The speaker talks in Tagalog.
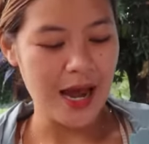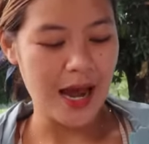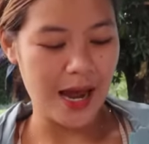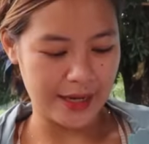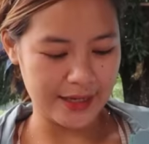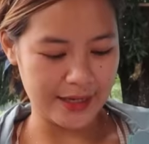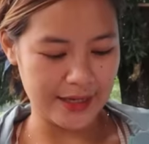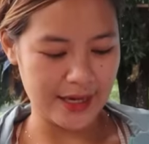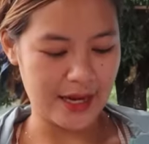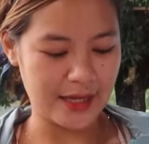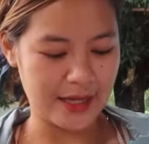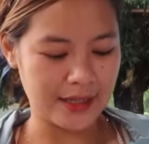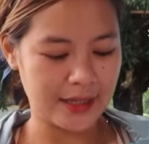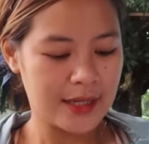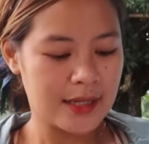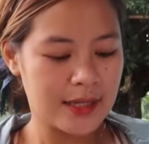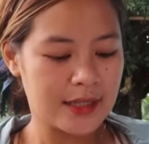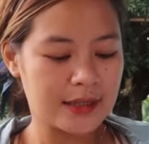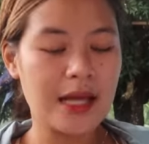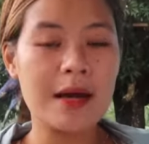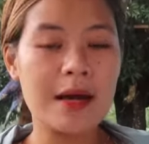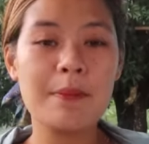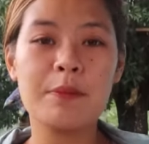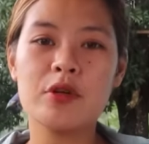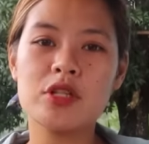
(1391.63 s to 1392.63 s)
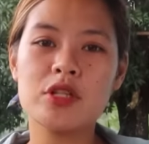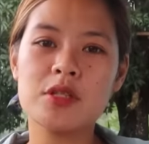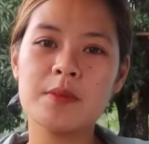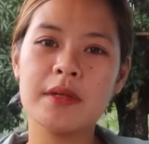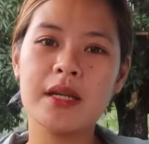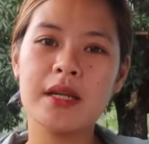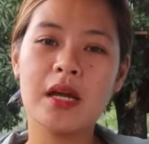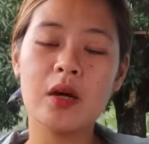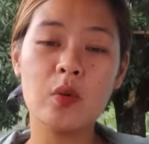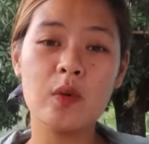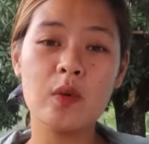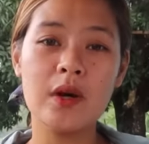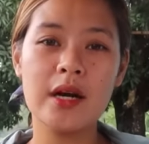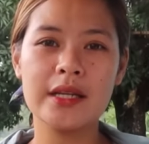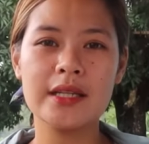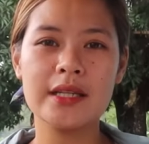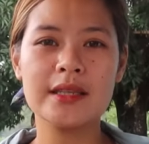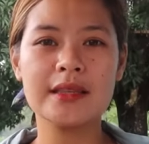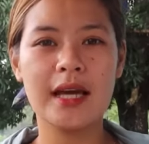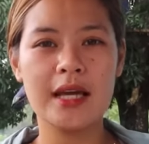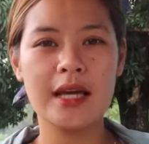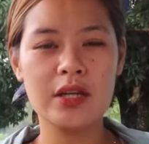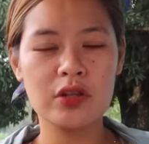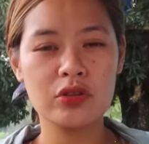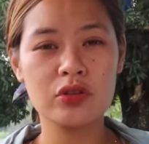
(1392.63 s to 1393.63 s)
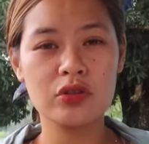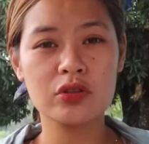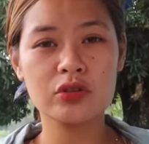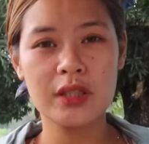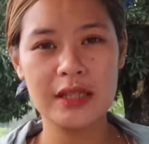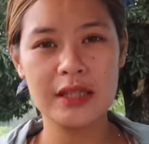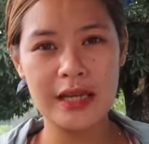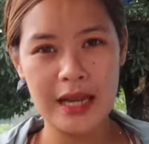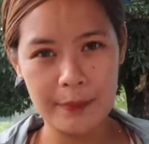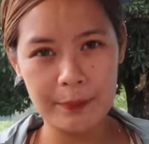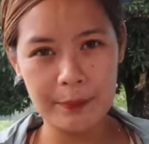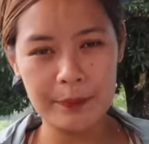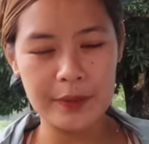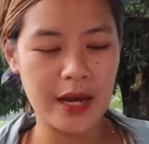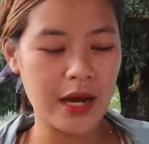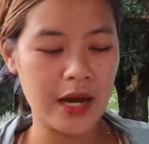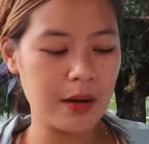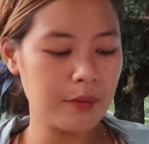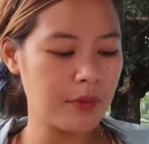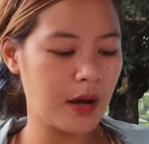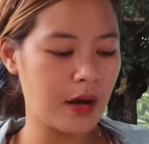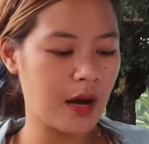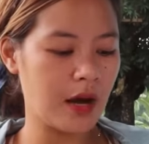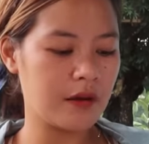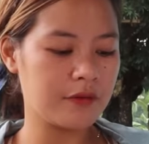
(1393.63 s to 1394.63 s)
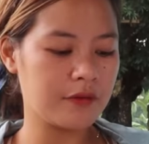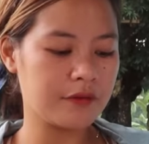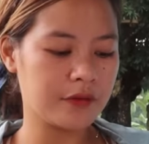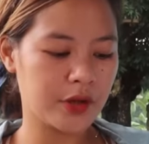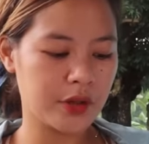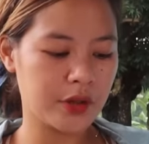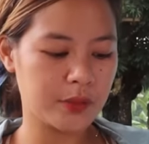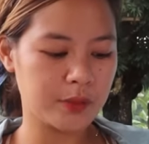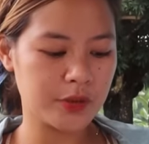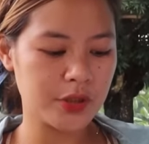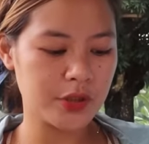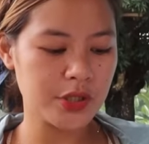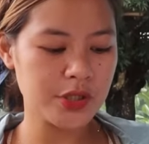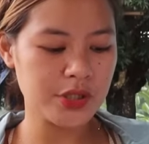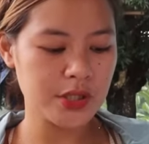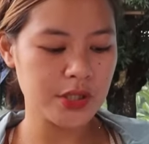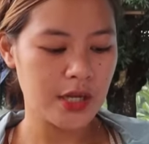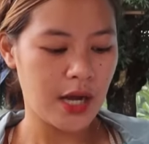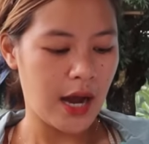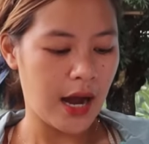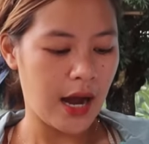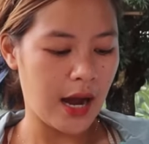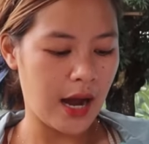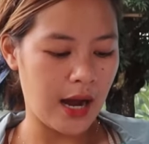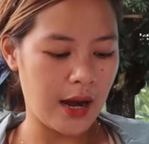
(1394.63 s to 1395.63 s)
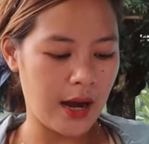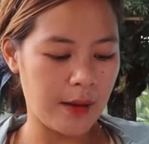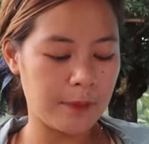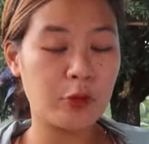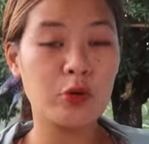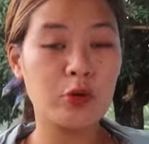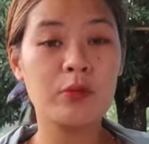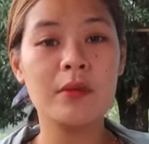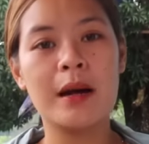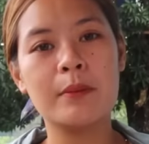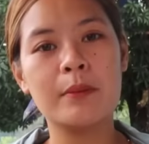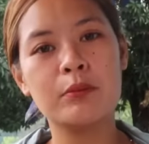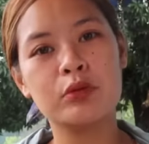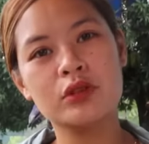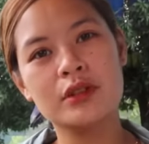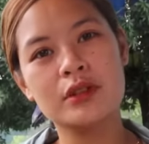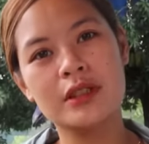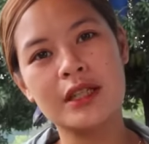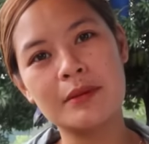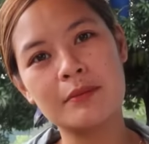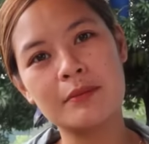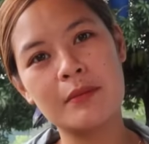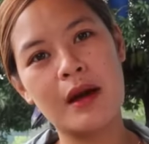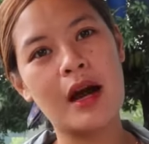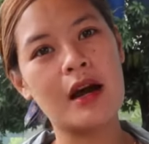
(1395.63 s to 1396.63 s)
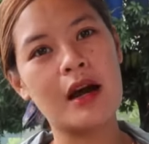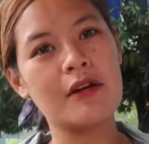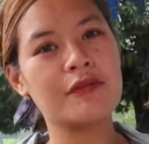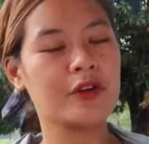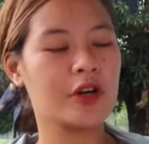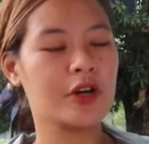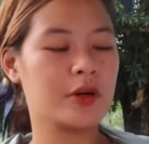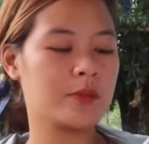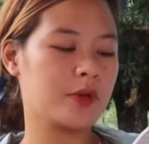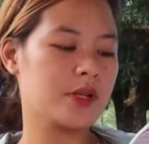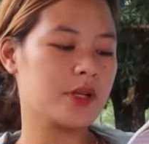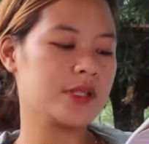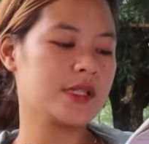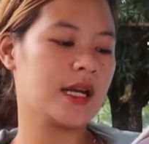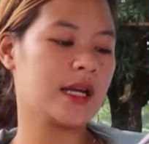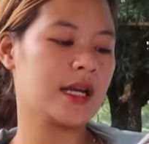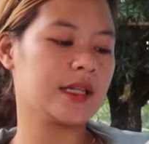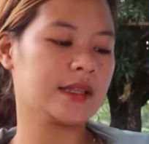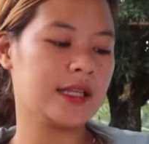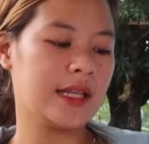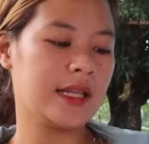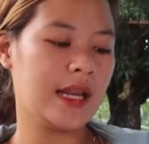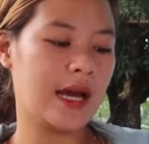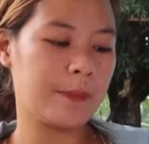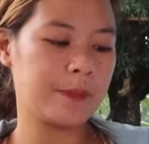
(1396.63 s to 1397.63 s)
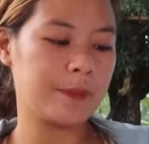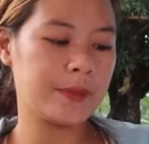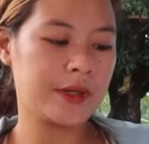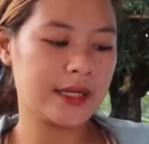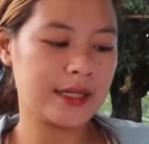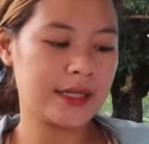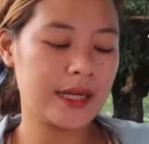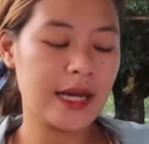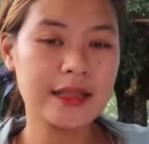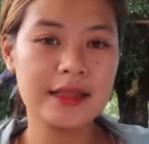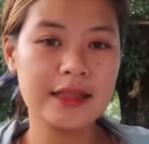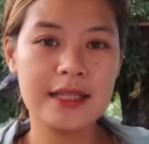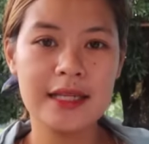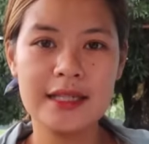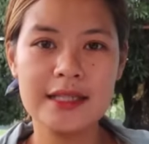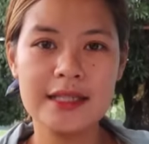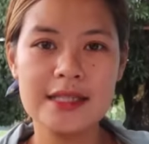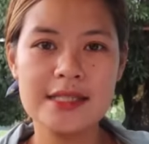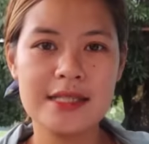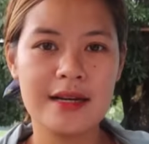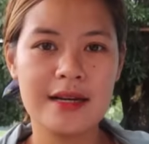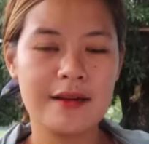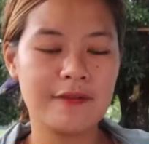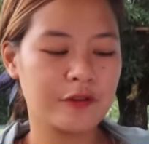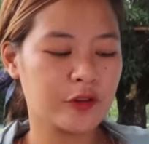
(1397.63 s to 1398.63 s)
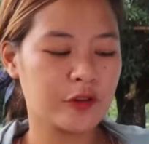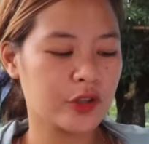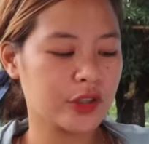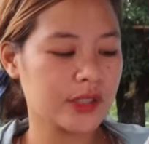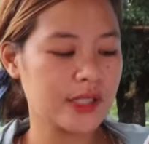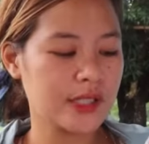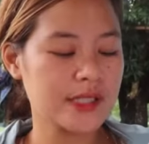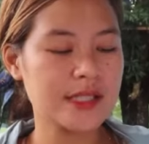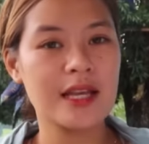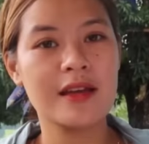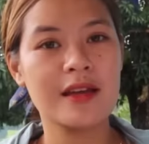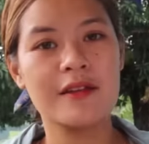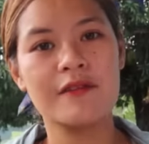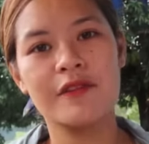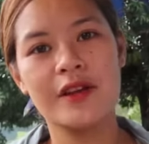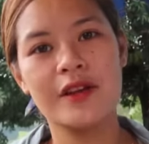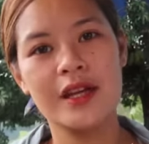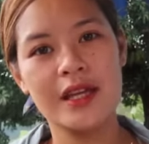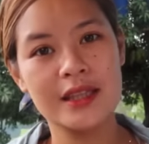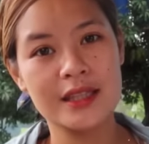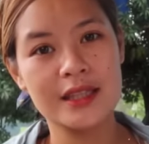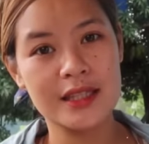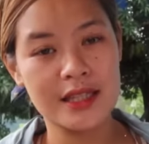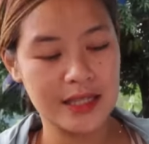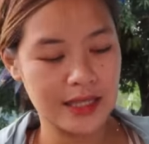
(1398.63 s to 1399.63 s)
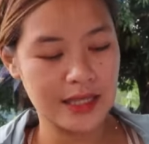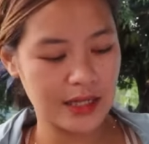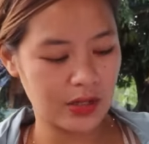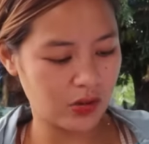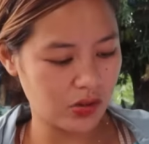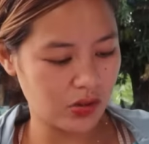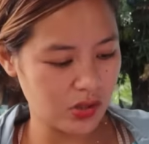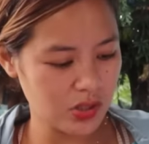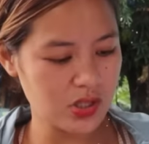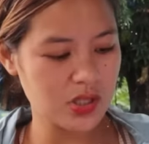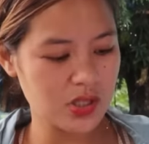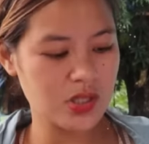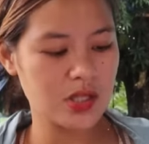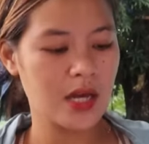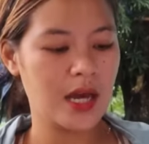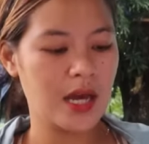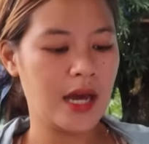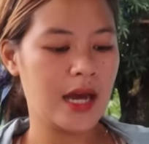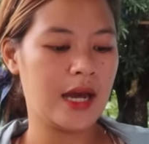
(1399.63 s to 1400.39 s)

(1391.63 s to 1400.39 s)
Ayan. Tapos, may nakuha rin tayong tilapia mga farmers Um, umabot rin mga farmers ang tilapia natin sa 47 kilos.